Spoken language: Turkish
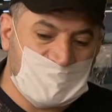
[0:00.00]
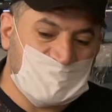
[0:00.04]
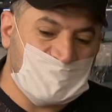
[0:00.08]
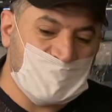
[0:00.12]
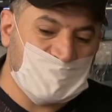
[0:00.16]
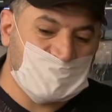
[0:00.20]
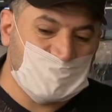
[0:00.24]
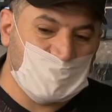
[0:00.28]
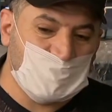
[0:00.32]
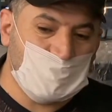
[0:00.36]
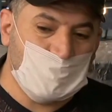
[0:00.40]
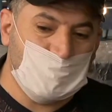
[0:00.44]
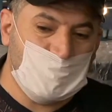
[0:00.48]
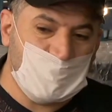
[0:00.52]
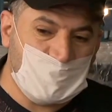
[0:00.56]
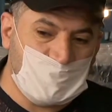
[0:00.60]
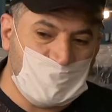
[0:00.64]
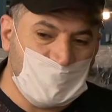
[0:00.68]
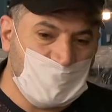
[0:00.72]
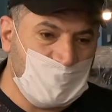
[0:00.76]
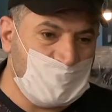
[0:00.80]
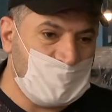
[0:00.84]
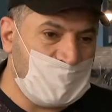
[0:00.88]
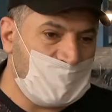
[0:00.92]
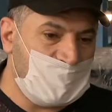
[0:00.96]
sezonu
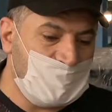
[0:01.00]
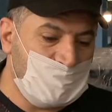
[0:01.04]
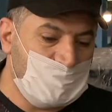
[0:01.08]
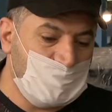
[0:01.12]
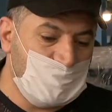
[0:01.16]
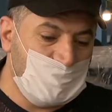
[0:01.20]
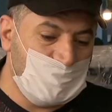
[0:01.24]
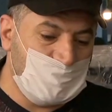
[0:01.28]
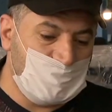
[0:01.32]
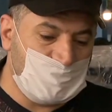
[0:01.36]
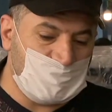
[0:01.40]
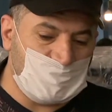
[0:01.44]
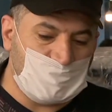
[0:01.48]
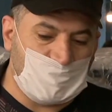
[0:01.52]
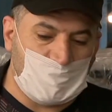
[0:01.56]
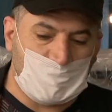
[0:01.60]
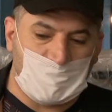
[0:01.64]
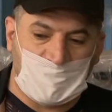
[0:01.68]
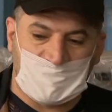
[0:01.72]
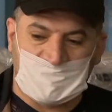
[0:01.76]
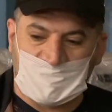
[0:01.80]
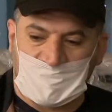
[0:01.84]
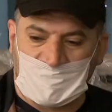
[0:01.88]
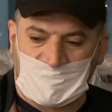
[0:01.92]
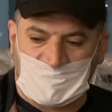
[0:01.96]
bitiyor yani. Bu
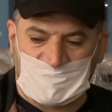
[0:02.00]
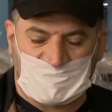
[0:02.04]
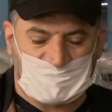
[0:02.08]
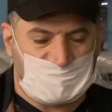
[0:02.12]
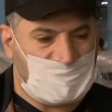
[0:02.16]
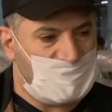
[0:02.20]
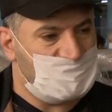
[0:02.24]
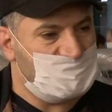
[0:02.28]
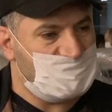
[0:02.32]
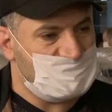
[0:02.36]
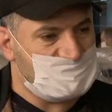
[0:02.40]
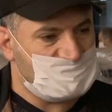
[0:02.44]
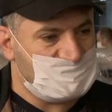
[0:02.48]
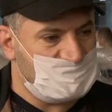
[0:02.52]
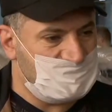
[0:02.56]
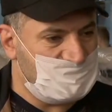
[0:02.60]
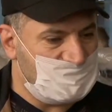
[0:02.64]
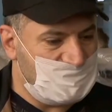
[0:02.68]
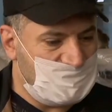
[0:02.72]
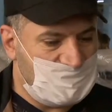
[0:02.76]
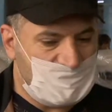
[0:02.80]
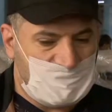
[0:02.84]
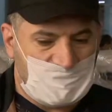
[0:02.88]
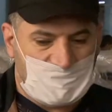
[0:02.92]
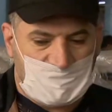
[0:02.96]
normalde kış
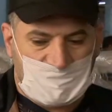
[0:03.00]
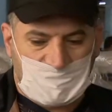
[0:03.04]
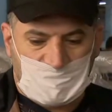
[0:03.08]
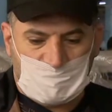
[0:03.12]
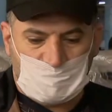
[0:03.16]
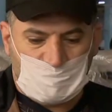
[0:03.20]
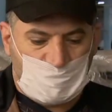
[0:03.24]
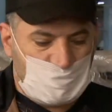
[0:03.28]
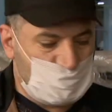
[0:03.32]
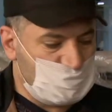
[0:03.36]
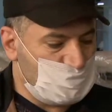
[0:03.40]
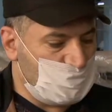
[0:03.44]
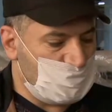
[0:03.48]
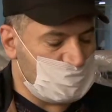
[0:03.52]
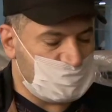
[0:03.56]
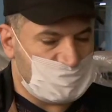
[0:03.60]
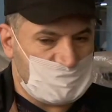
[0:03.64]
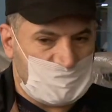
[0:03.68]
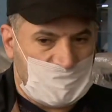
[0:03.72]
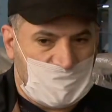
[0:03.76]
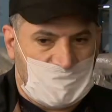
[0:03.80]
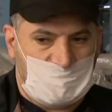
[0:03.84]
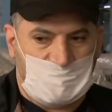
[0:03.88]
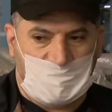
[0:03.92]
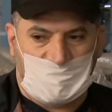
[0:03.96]
meyvesi. Muz
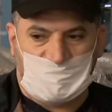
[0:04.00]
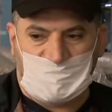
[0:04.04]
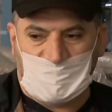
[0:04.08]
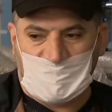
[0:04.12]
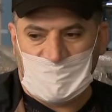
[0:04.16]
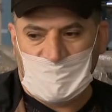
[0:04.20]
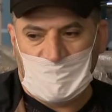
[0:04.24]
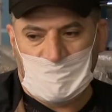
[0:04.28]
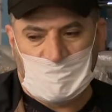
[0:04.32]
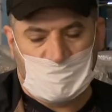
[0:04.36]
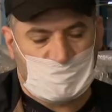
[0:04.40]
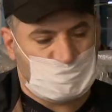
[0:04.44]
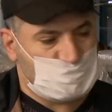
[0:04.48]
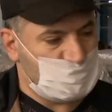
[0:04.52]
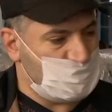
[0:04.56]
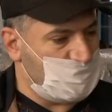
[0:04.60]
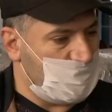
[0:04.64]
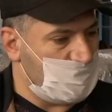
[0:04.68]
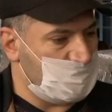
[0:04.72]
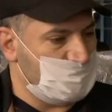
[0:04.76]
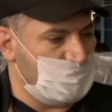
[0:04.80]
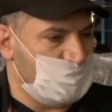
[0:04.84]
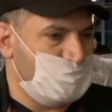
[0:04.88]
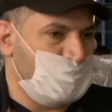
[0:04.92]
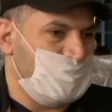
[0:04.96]
olsun, elma falan olsun,
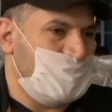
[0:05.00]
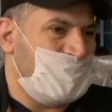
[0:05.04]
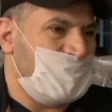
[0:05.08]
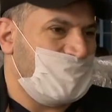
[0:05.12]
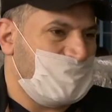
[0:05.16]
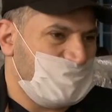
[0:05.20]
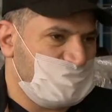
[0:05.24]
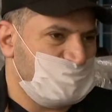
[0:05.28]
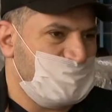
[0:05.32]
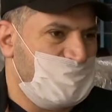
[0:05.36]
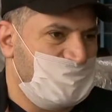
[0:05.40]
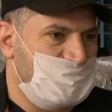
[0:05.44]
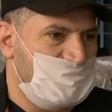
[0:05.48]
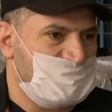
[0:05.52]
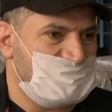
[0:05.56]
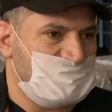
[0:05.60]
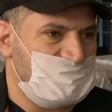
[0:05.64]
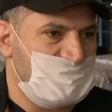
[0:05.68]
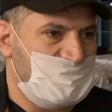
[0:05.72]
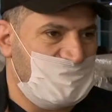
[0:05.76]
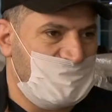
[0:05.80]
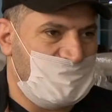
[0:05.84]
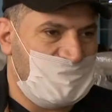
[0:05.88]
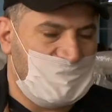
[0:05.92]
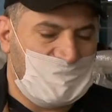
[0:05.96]
armut bunlar kış
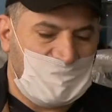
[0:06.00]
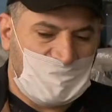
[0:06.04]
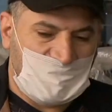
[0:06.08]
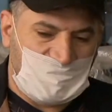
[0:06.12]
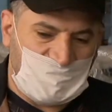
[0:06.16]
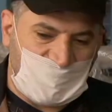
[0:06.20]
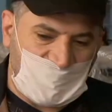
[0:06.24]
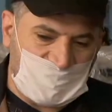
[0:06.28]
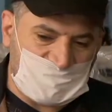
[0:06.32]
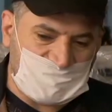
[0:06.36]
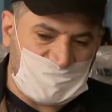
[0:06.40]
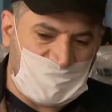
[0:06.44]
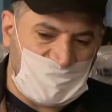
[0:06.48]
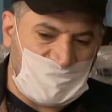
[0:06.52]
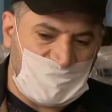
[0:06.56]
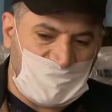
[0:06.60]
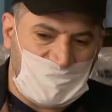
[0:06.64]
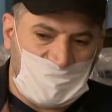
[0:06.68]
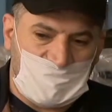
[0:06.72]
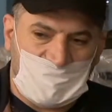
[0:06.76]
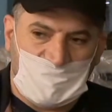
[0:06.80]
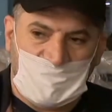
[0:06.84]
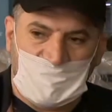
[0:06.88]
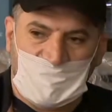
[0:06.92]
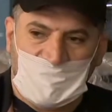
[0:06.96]
meyvesi. Fazla
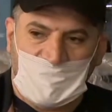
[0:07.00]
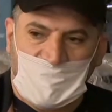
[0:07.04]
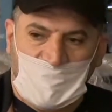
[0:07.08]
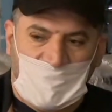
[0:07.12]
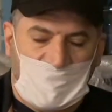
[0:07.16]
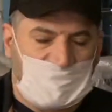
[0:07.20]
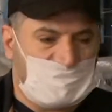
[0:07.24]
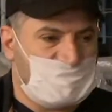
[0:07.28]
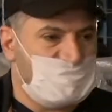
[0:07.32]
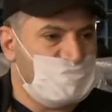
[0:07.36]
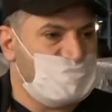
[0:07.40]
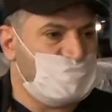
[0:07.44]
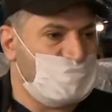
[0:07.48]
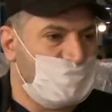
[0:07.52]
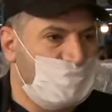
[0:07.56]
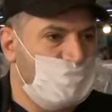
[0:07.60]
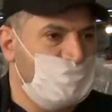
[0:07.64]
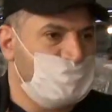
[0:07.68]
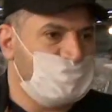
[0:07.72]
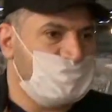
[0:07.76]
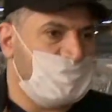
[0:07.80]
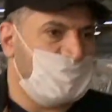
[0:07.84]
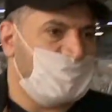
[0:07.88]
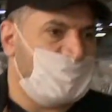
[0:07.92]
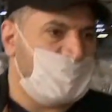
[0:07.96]
artış
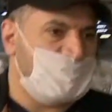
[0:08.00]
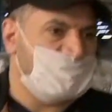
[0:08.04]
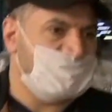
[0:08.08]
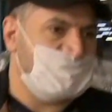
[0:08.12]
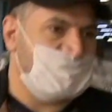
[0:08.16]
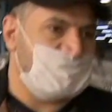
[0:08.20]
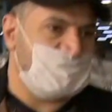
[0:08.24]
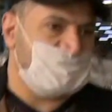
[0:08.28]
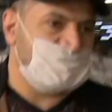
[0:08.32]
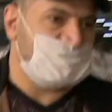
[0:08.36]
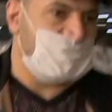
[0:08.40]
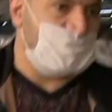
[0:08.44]
olunca fazla